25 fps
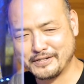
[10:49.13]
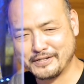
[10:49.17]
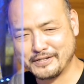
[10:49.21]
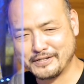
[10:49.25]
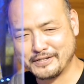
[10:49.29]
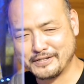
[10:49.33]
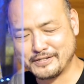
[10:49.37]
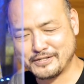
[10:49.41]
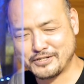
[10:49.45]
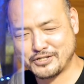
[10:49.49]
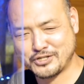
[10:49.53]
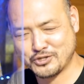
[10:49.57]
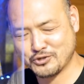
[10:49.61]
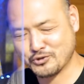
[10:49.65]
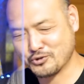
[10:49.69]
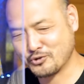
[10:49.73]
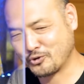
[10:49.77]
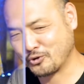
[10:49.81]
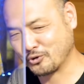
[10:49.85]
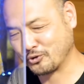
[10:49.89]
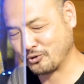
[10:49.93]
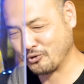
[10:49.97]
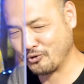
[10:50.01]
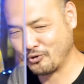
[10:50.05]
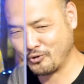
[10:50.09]
釣る
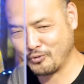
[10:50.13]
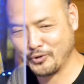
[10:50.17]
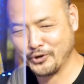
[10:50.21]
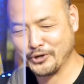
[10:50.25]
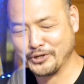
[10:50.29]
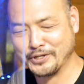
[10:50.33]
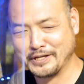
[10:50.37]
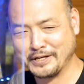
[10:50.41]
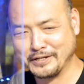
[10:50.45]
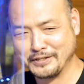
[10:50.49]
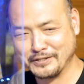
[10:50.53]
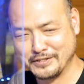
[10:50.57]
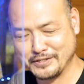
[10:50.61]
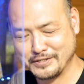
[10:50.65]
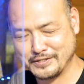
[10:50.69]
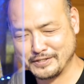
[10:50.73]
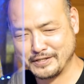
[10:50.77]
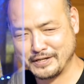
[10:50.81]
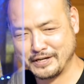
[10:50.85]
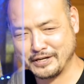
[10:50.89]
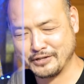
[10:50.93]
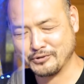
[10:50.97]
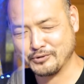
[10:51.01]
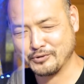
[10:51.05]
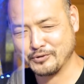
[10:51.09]
ことを覚えたんで
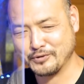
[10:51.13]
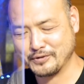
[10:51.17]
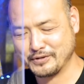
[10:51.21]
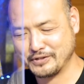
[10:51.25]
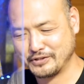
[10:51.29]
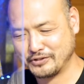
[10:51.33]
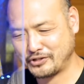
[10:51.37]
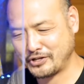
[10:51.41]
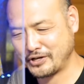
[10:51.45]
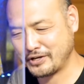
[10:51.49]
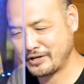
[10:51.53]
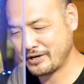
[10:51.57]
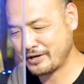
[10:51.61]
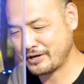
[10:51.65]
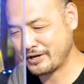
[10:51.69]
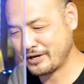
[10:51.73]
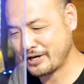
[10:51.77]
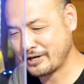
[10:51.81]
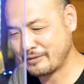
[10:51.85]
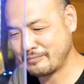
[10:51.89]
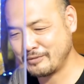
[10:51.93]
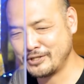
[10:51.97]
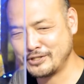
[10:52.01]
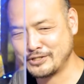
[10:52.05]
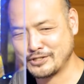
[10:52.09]
す。あの手長
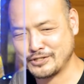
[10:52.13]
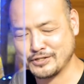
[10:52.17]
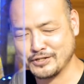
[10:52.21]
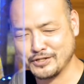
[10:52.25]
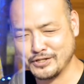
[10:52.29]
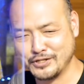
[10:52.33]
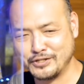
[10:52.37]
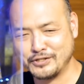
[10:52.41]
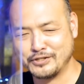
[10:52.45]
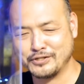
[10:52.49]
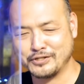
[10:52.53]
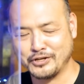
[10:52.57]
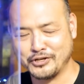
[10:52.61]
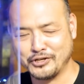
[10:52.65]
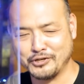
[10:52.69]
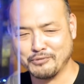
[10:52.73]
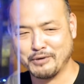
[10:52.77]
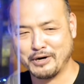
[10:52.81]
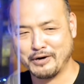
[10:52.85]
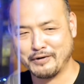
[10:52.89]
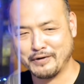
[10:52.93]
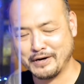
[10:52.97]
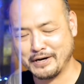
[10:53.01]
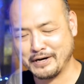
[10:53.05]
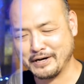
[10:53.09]
エビ釣りって
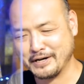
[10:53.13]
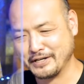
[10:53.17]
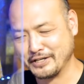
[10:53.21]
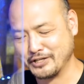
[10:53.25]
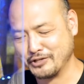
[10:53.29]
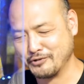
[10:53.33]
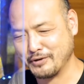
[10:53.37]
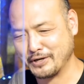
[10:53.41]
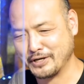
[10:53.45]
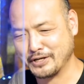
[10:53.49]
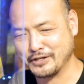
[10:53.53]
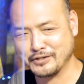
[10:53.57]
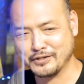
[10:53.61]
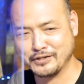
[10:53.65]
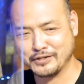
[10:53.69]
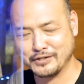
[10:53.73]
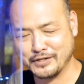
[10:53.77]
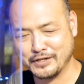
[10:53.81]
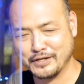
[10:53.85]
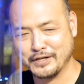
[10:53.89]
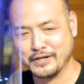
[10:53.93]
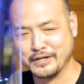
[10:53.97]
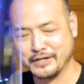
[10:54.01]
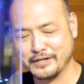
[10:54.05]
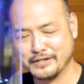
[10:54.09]
今は言われて
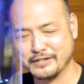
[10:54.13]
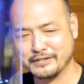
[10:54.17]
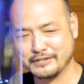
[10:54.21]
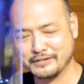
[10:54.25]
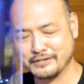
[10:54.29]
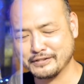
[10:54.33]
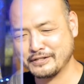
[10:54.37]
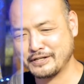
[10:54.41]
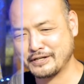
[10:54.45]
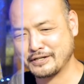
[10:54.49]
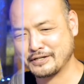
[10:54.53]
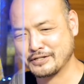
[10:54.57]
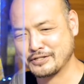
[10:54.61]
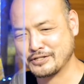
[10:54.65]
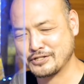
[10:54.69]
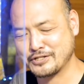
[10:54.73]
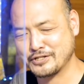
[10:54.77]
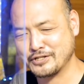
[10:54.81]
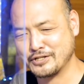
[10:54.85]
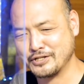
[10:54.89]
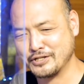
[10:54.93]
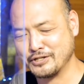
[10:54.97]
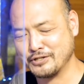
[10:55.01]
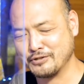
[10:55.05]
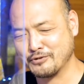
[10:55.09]
て、うん、なんか
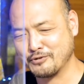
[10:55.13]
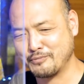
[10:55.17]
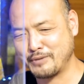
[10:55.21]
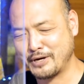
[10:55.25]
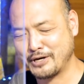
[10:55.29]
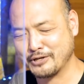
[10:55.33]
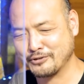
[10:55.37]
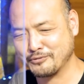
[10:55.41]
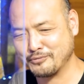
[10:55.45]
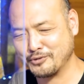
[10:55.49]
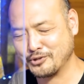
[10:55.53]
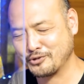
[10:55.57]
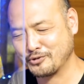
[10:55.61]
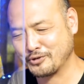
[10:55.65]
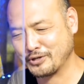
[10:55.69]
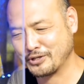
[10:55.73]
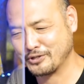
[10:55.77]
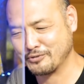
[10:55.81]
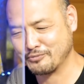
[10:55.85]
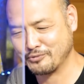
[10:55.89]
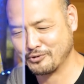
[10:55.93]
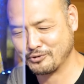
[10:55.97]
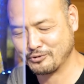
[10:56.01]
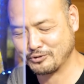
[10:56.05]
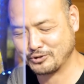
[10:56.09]
釣りの番組とかで
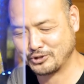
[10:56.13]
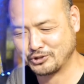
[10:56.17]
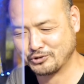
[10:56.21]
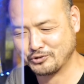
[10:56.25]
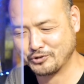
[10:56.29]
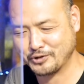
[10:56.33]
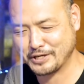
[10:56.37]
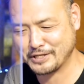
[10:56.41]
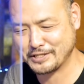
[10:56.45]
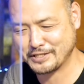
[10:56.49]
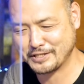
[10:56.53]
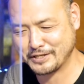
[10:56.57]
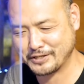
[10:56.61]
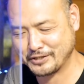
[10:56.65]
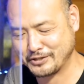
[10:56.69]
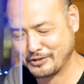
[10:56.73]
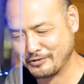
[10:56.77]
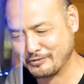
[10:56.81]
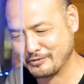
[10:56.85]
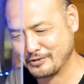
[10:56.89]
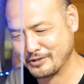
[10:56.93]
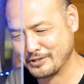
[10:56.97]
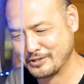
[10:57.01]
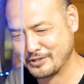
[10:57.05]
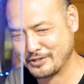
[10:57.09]
もよく紹介されてる
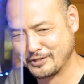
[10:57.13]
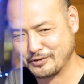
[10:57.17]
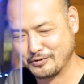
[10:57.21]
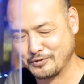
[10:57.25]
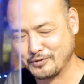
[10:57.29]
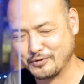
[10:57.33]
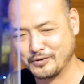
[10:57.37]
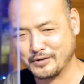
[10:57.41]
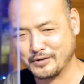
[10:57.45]
んですけど、うんうん、